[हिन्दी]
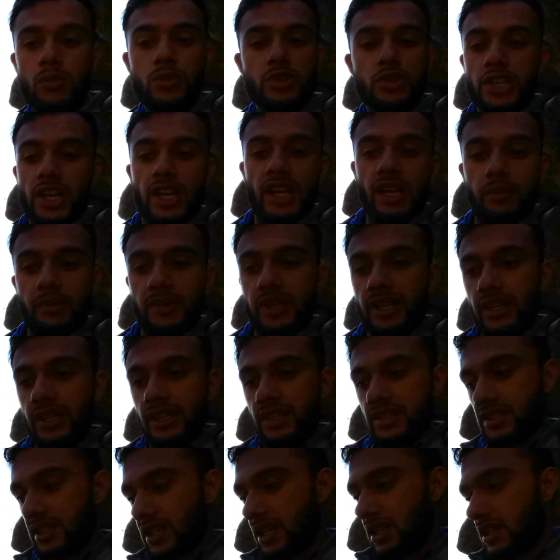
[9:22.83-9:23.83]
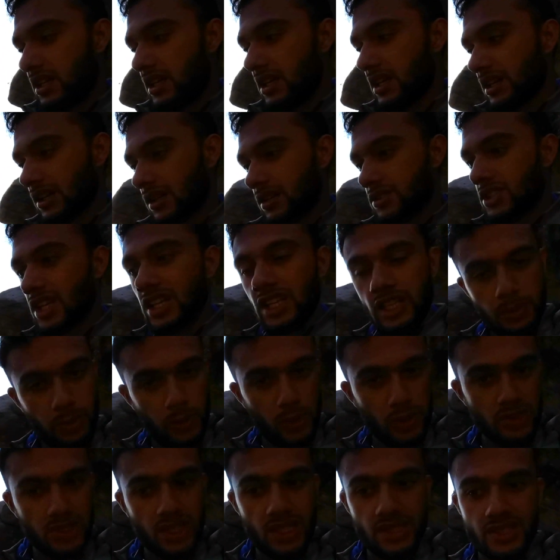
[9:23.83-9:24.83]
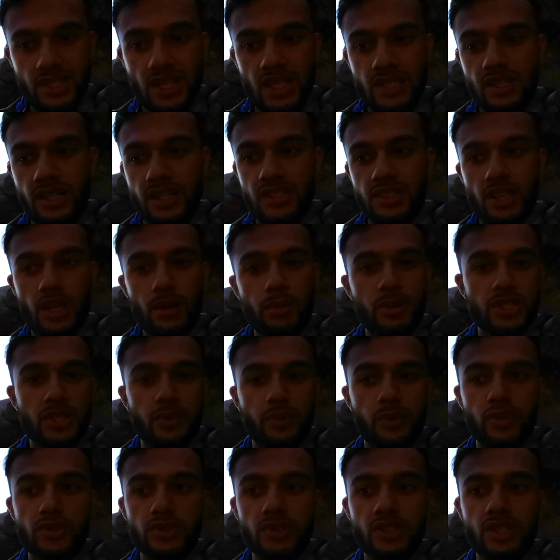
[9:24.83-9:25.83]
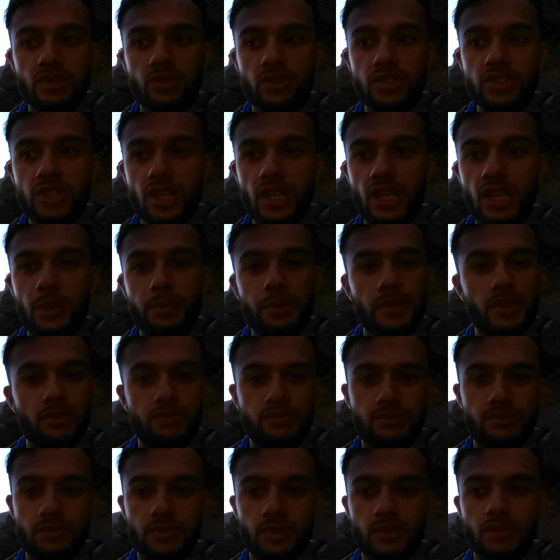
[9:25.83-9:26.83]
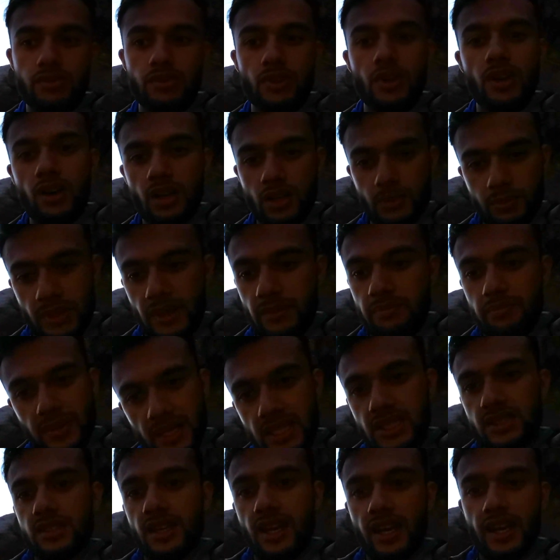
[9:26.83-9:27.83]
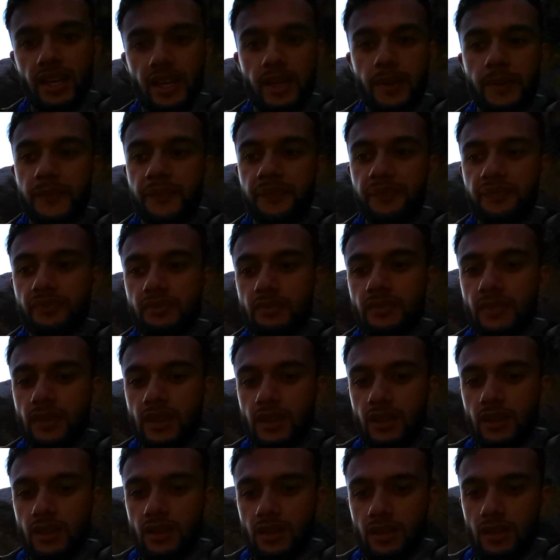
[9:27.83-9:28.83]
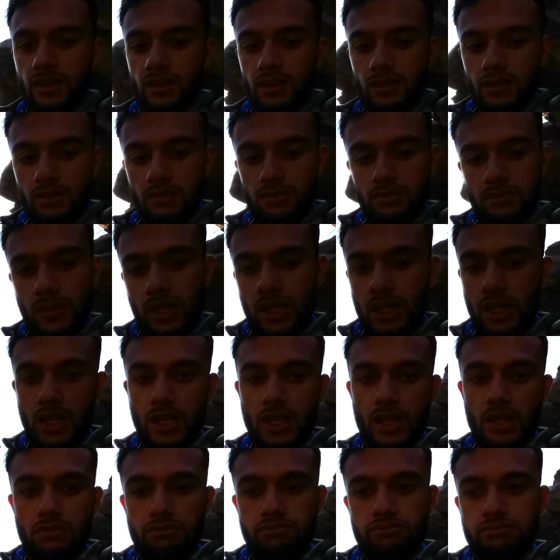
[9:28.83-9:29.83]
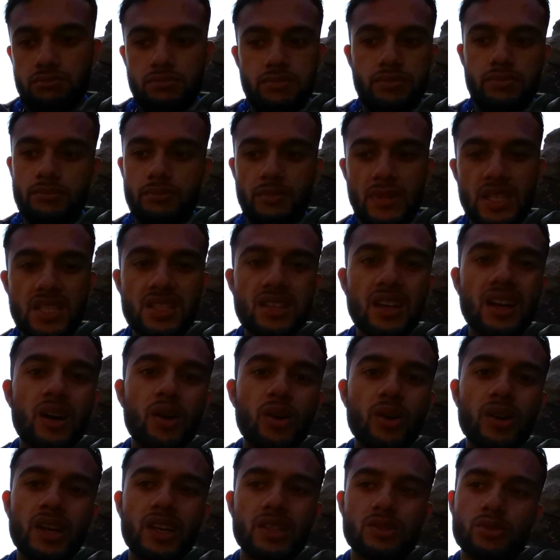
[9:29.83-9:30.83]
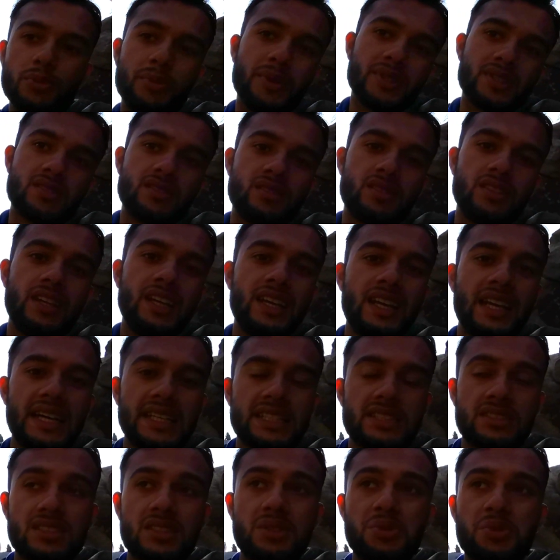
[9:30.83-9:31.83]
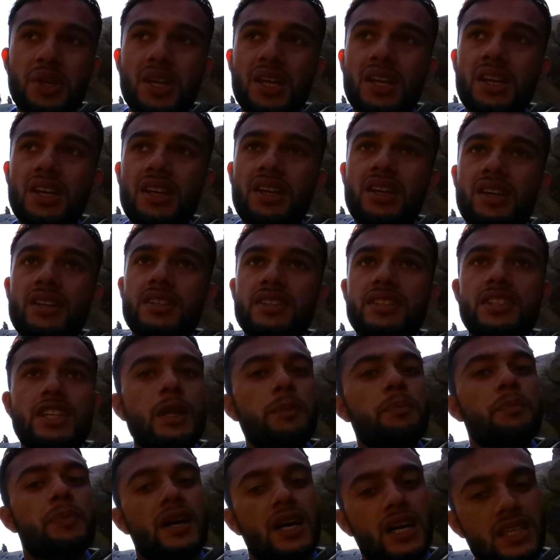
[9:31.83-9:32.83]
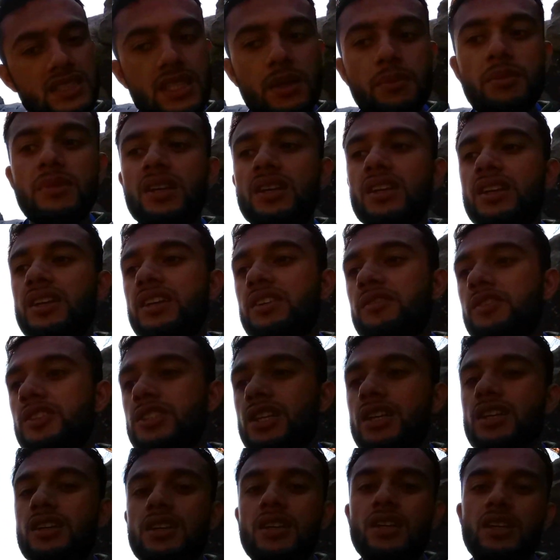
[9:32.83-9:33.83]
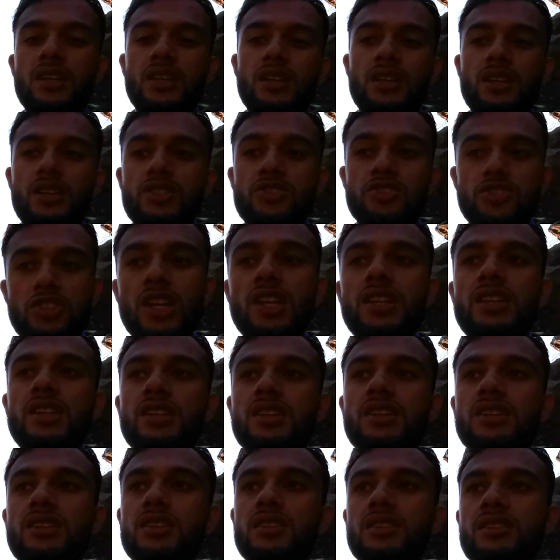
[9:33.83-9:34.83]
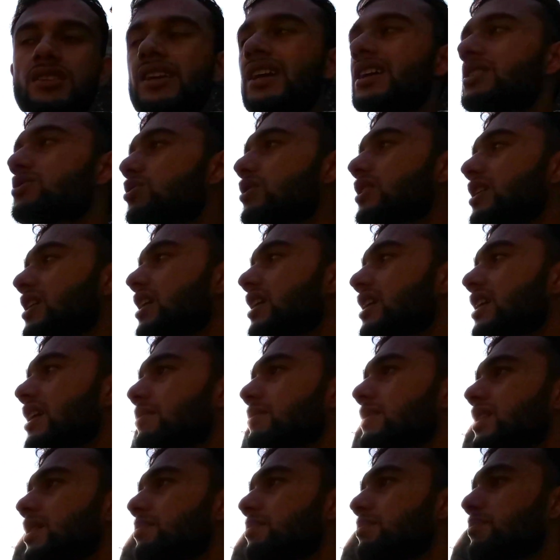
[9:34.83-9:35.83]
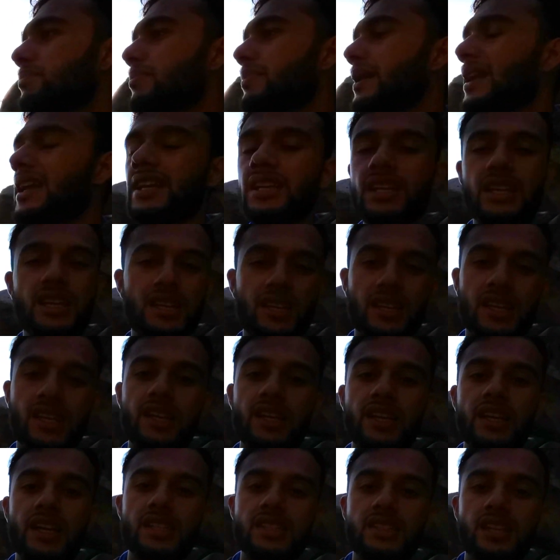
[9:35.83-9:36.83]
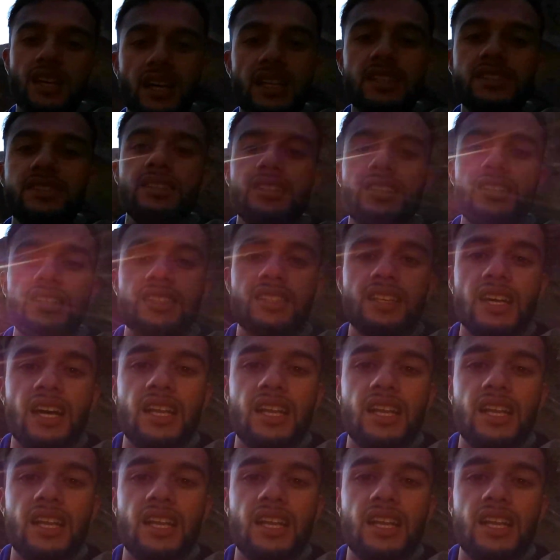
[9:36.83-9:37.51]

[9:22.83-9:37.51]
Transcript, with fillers: मुझे इलम नहीं है इसका अगर जल्दी पहुँच गए चार साढ़े चार बजे पहुँच गए तो इन फिर व्लाग बनता है लेकिन अगर मसला हो गया तो बस ये लास्ट क्योंकि ट्रिप ख़त्म करने की वजह जल्दी एक तो ये है कि हमने प्लान करके नहीं आता गलती की